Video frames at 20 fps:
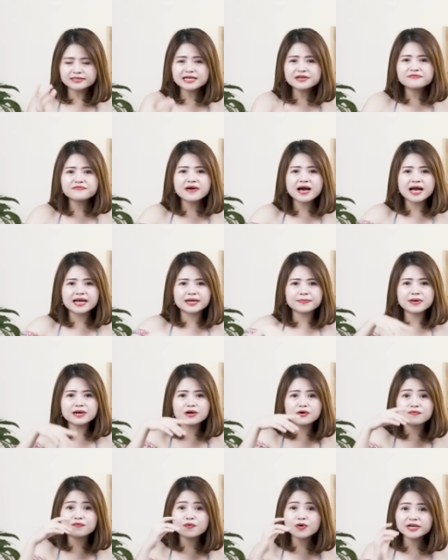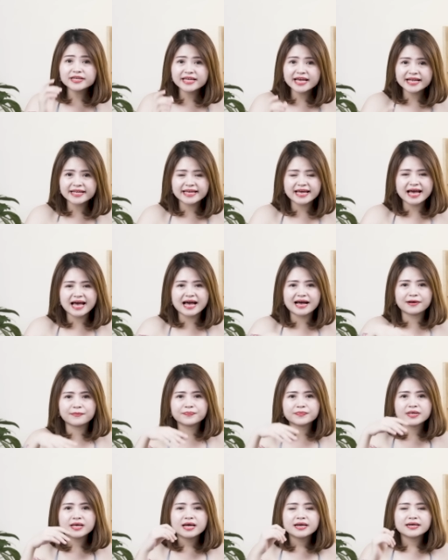tay phải thì bắt đầu vuốt nhẹ nhàng
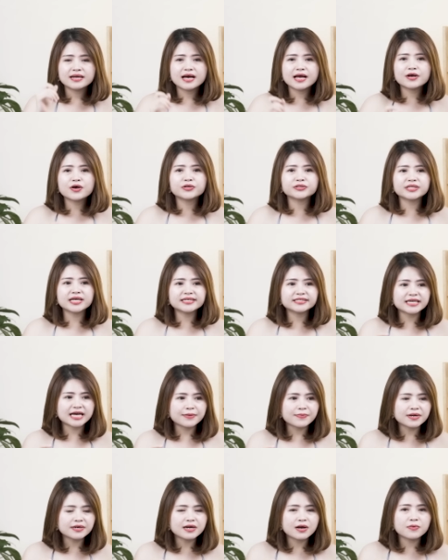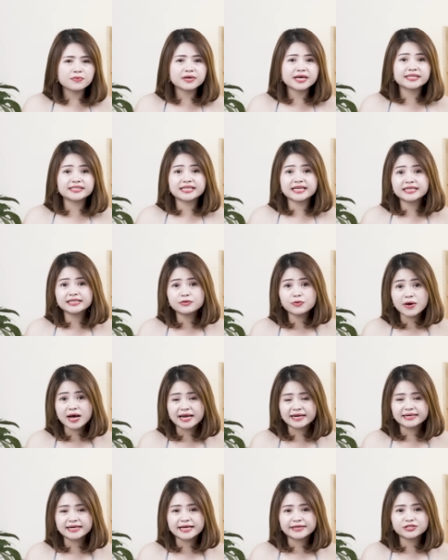đấy còn tay trái bắt đầu nghịch tinh
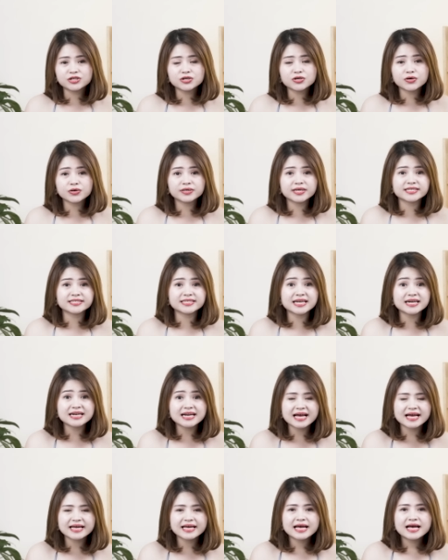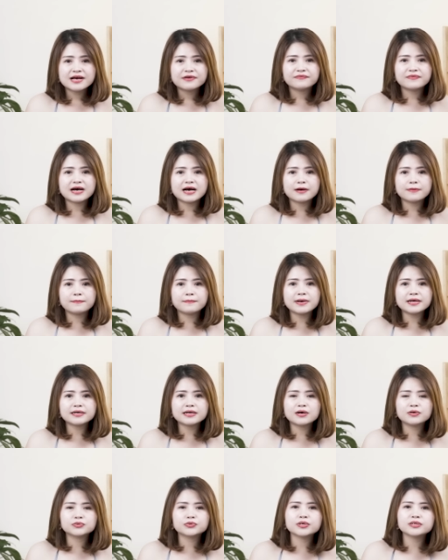hoàn để cho nó có thể săn lại và bắt
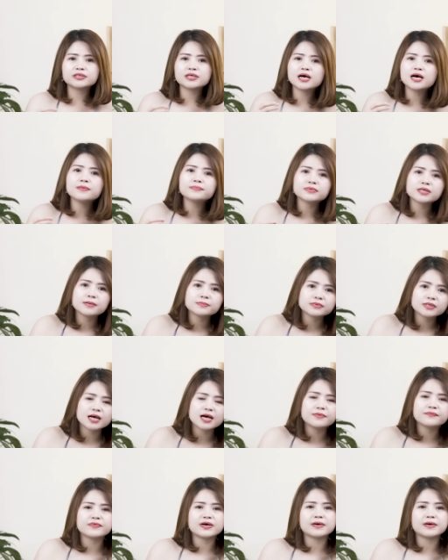đầu tôi thơm thơm thơm